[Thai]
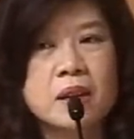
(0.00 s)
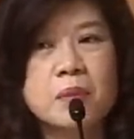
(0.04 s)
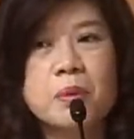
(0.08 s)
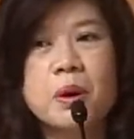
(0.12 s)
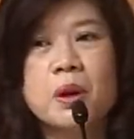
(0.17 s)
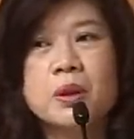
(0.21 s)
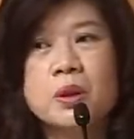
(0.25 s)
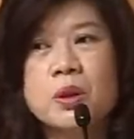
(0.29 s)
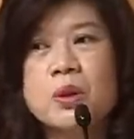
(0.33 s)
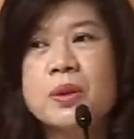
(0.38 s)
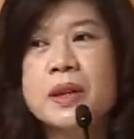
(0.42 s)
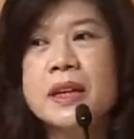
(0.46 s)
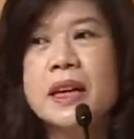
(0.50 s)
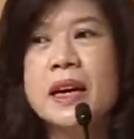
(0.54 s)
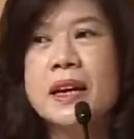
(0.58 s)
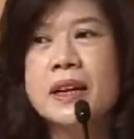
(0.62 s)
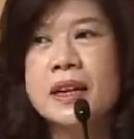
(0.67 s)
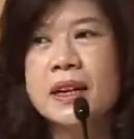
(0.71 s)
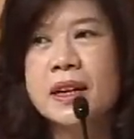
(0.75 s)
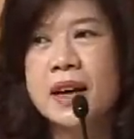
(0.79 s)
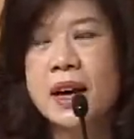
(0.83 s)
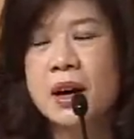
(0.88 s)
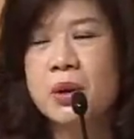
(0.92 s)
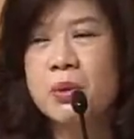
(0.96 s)
เพราะต้องเรียน
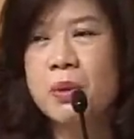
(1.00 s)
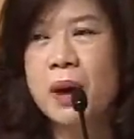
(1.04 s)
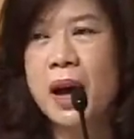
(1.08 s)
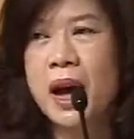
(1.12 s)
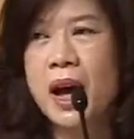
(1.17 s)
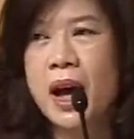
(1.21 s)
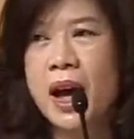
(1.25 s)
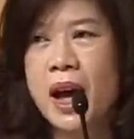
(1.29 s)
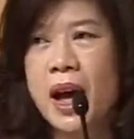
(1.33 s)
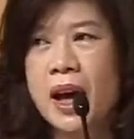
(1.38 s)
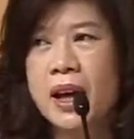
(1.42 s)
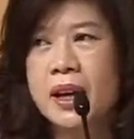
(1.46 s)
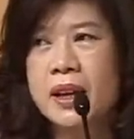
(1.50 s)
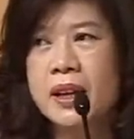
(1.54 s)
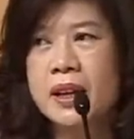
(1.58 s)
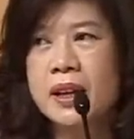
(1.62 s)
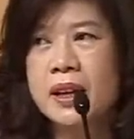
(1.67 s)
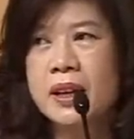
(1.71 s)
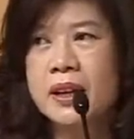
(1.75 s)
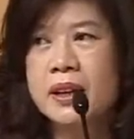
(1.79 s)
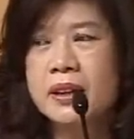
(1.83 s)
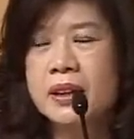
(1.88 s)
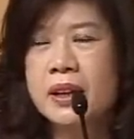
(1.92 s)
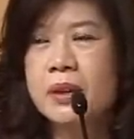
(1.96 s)
นะคะว่า
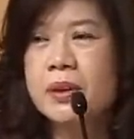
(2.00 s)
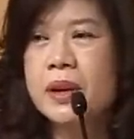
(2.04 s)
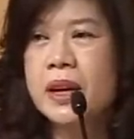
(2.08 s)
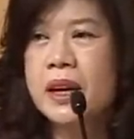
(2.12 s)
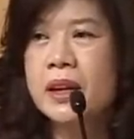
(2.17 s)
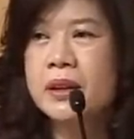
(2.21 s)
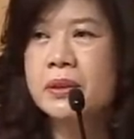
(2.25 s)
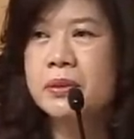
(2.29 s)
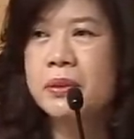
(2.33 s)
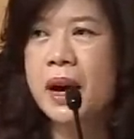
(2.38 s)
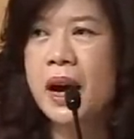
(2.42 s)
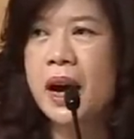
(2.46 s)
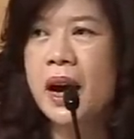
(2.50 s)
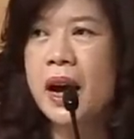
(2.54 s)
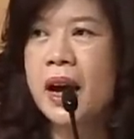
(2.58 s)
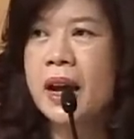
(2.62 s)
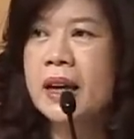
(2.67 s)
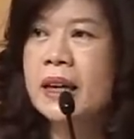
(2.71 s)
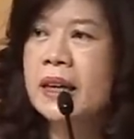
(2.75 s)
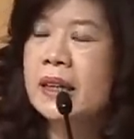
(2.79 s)
เราเห็นว่า